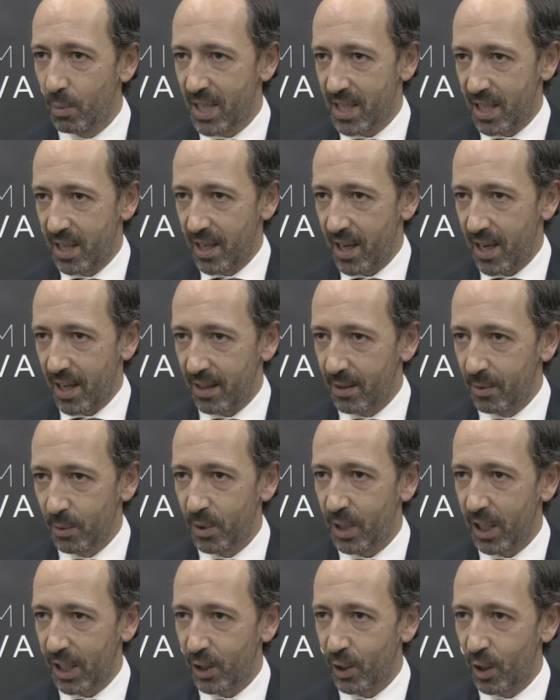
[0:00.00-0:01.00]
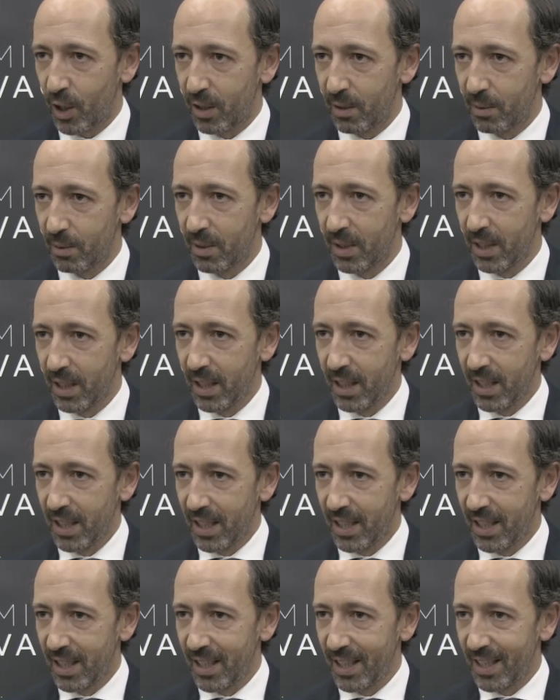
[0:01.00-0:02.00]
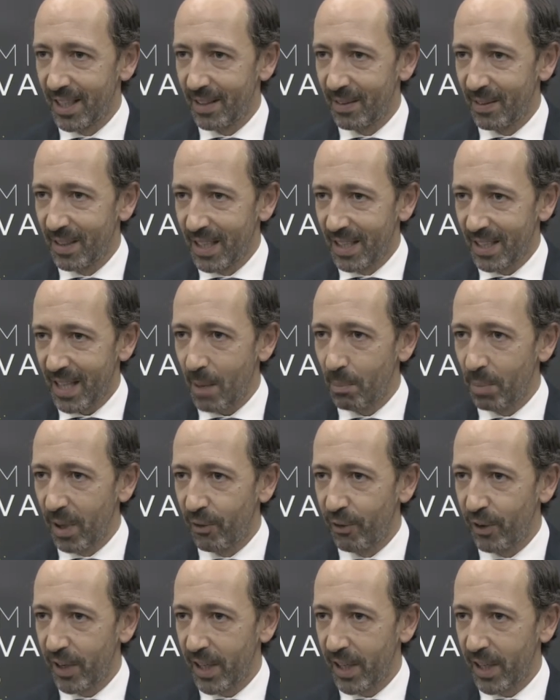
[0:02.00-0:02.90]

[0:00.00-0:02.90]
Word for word: uma cidade, um território uh, tem pela